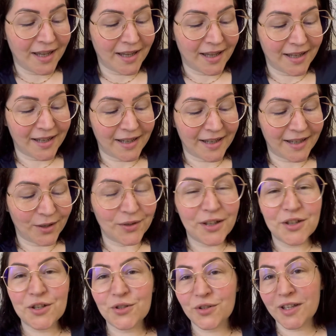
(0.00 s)
eh, ho
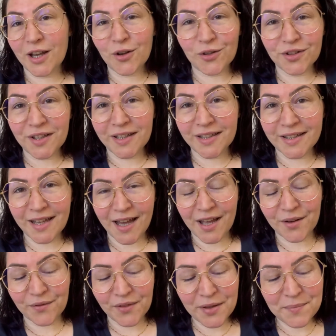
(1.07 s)
deciso di
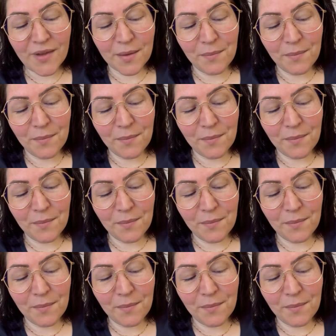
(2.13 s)
accontentarvi,